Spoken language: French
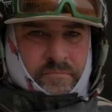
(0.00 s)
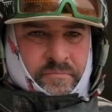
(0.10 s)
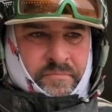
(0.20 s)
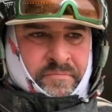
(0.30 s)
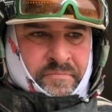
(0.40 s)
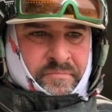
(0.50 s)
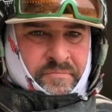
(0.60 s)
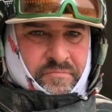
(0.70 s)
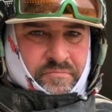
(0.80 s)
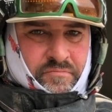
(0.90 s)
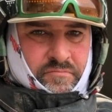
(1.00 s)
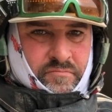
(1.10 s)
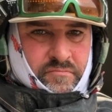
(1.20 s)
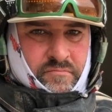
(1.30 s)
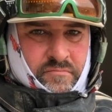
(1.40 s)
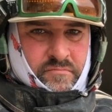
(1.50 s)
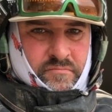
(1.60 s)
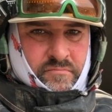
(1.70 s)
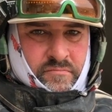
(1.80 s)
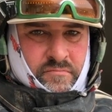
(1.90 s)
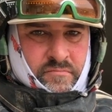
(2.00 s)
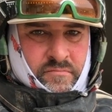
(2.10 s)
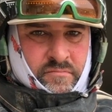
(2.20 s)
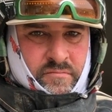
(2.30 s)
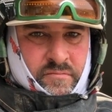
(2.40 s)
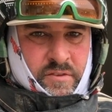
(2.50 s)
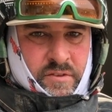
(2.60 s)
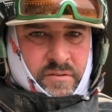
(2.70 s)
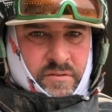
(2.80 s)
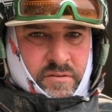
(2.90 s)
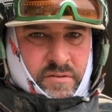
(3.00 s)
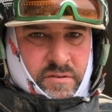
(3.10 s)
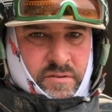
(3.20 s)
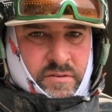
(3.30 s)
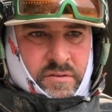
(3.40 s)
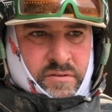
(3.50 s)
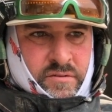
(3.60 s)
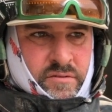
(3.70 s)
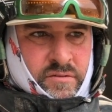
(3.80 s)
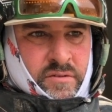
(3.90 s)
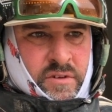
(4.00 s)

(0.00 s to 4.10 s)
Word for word: Antonio et Rigaud, Dimo de Cagne a joué de malchance dernièrement à, Lyon.